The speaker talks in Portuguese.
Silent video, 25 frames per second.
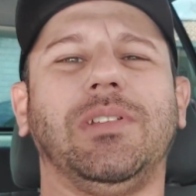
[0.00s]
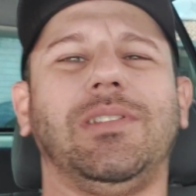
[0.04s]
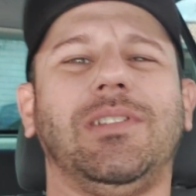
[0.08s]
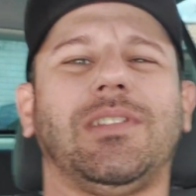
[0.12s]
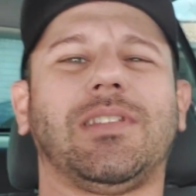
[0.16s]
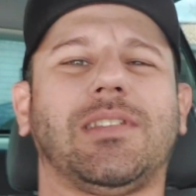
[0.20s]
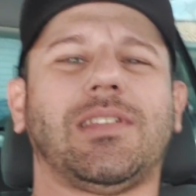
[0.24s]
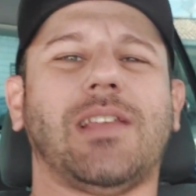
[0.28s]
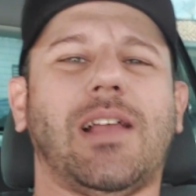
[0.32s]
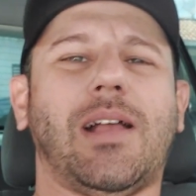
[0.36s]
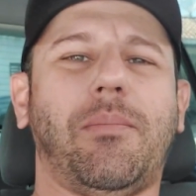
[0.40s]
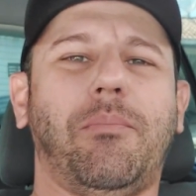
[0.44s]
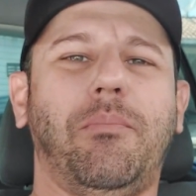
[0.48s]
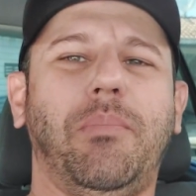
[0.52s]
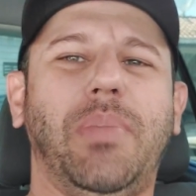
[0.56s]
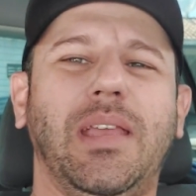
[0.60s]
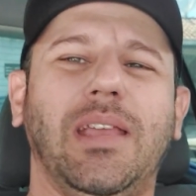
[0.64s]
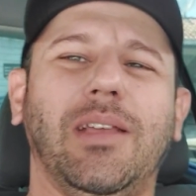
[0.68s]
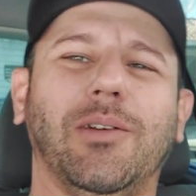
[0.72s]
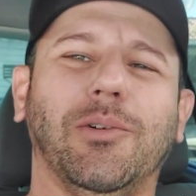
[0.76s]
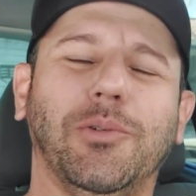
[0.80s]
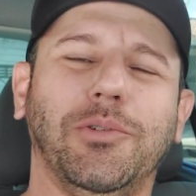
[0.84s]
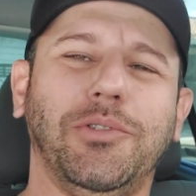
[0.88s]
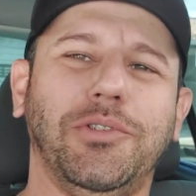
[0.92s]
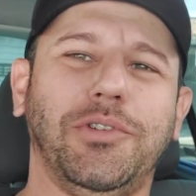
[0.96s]
de
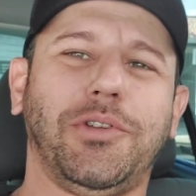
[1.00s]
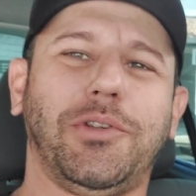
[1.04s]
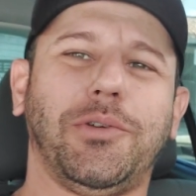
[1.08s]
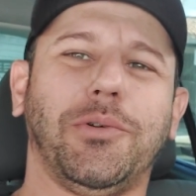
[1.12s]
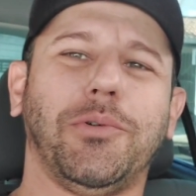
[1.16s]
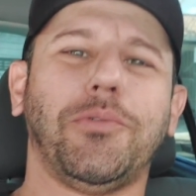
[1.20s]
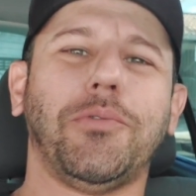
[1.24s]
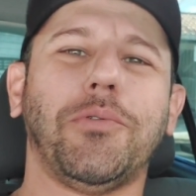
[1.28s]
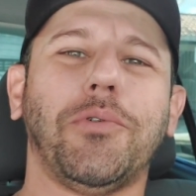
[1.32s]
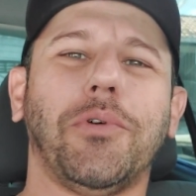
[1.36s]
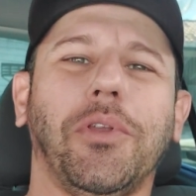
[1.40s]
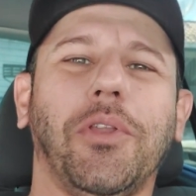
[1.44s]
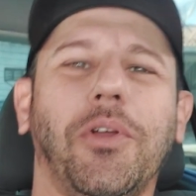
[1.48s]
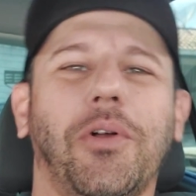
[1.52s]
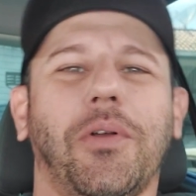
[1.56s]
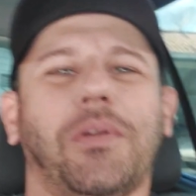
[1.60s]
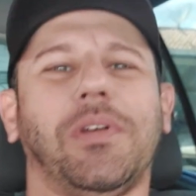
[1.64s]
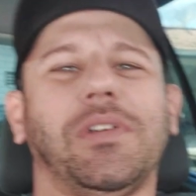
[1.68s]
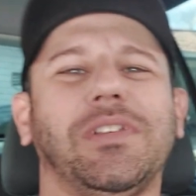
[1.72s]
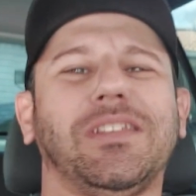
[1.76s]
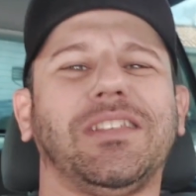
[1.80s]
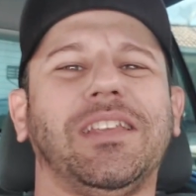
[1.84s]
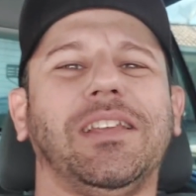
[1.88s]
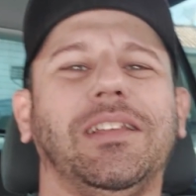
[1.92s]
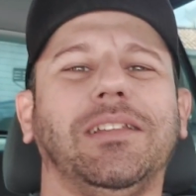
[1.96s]
saber onde que eu
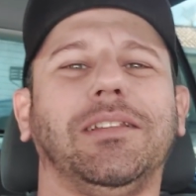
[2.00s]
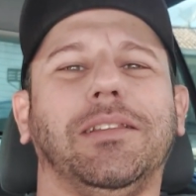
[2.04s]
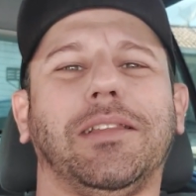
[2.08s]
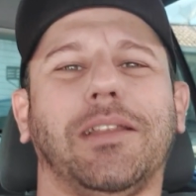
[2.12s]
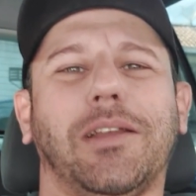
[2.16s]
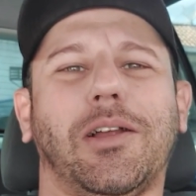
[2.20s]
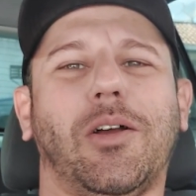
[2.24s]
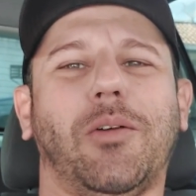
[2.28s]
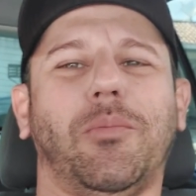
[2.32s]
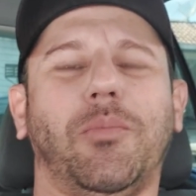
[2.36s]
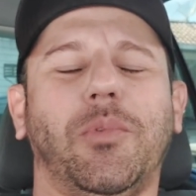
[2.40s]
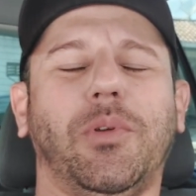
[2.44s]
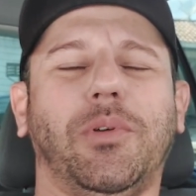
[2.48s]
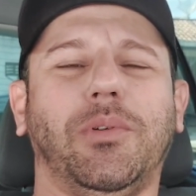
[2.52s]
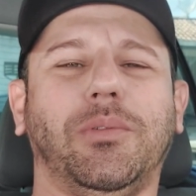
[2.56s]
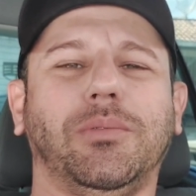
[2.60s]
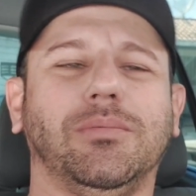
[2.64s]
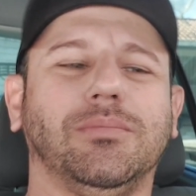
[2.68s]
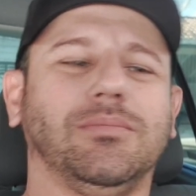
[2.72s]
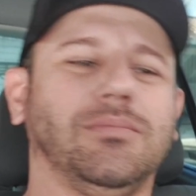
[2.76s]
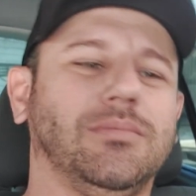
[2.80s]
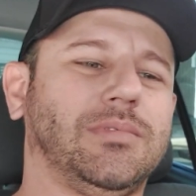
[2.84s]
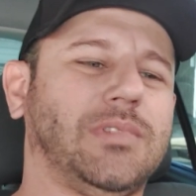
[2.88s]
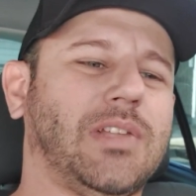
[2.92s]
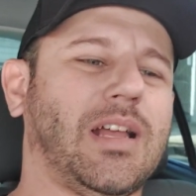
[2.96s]
coloco a central, meu
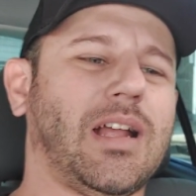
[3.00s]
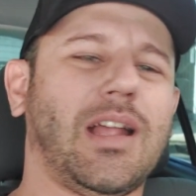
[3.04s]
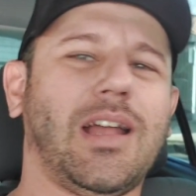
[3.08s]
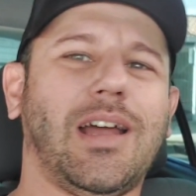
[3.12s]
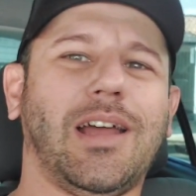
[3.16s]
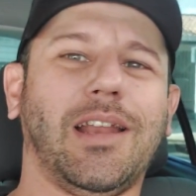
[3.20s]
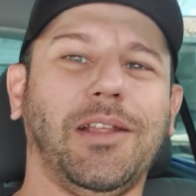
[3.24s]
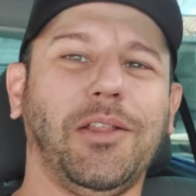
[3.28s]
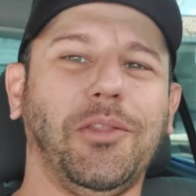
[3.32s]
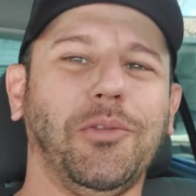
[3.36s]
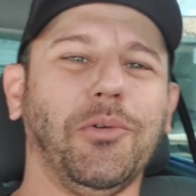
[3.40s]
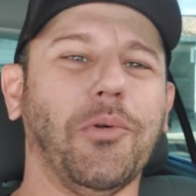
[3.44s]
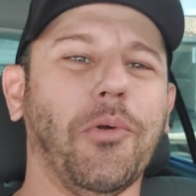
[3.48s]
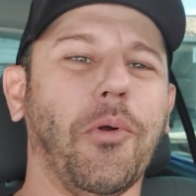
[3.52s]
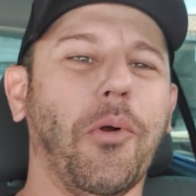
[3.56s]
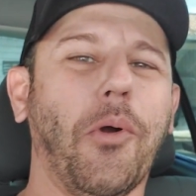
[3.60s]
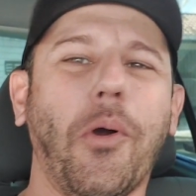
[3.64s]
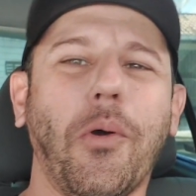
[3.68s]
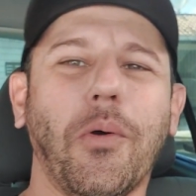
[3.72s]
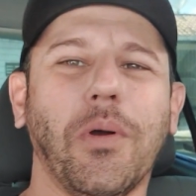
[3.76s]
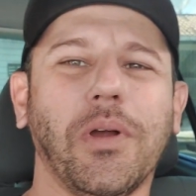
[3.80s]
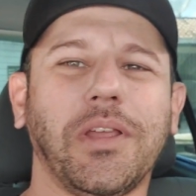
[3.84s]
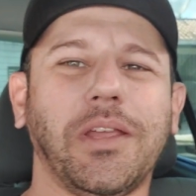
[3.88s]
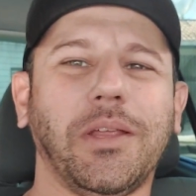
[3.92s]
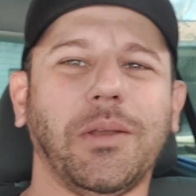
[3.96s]
na cara do
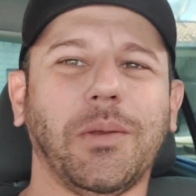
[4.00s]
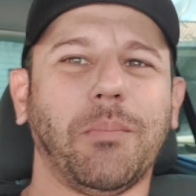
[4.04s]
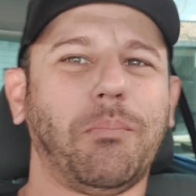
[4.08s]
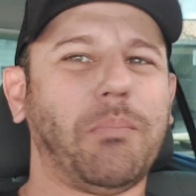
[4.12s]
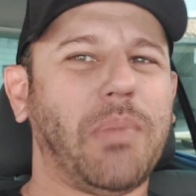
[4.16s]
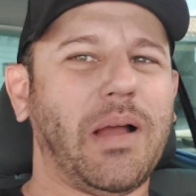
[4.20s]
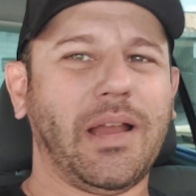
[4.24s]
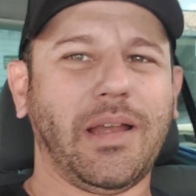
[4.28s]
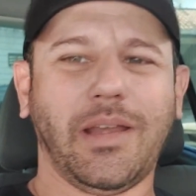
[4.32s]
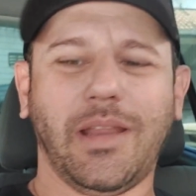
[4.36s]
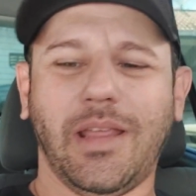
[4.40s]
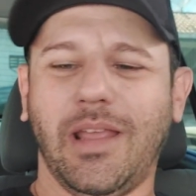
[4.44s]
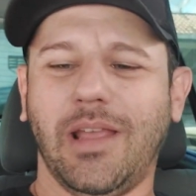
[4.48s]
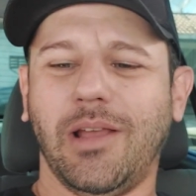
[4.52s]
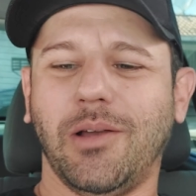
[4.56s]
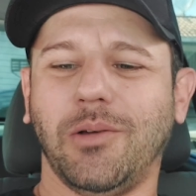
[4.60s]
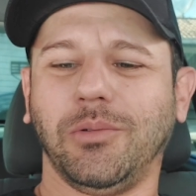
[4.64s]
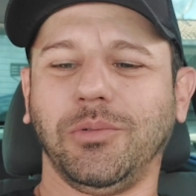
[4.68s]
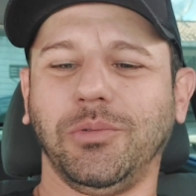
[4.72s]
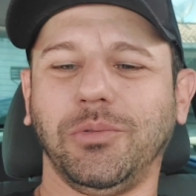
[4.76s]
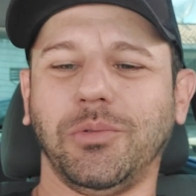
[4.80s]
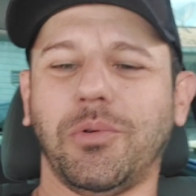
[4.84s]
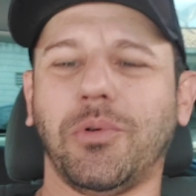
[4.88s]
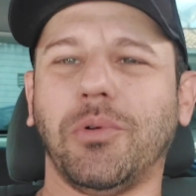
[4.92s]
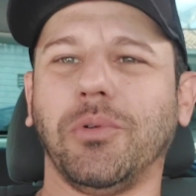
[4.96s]
gol aqui no
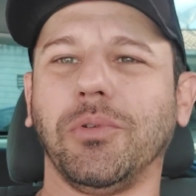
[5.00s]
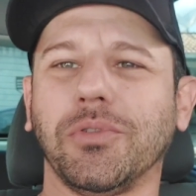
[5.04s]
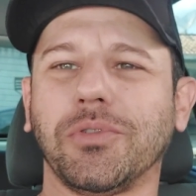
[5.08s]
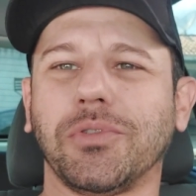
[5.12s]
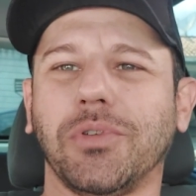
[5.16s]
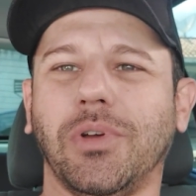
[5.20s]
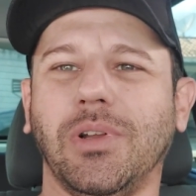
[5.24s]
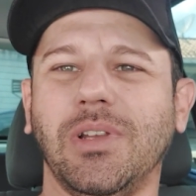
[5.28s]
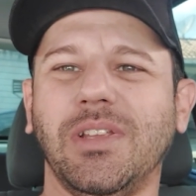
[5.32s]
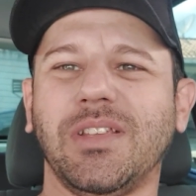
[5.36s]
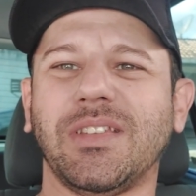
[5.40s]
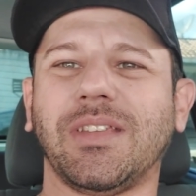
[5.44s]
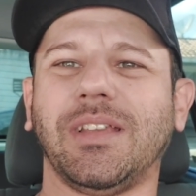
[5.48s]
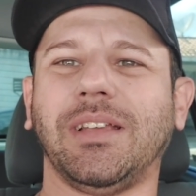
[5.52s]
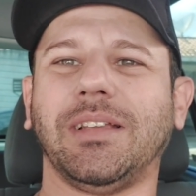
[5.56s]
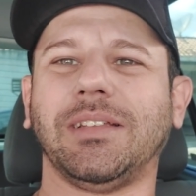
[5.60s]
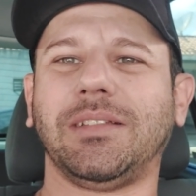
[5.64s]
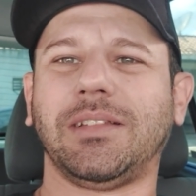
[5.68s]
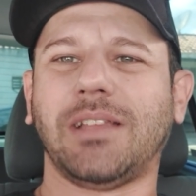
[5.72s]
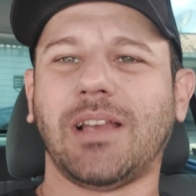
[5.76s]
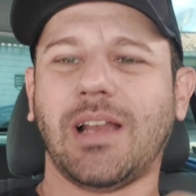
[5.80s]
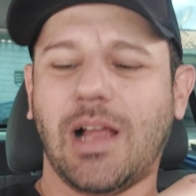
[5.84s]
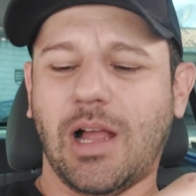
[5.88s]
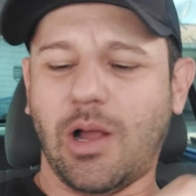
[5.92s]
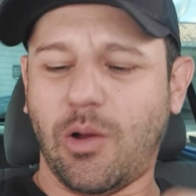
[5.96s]
painel, no console
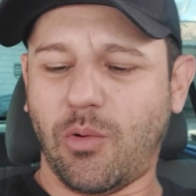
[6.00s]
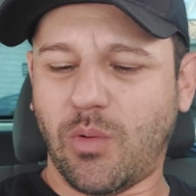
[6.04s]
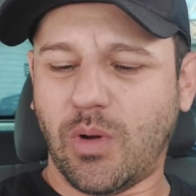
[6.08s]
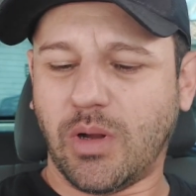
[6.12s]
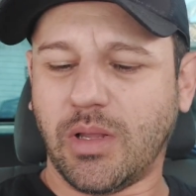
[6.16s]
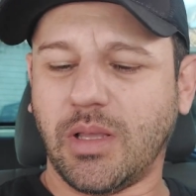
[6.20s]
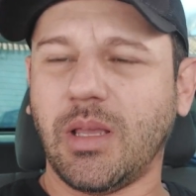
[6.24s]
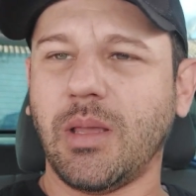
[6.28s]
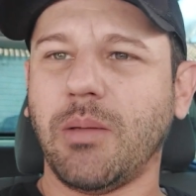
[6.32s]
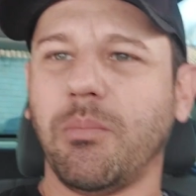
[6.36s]
central, aqui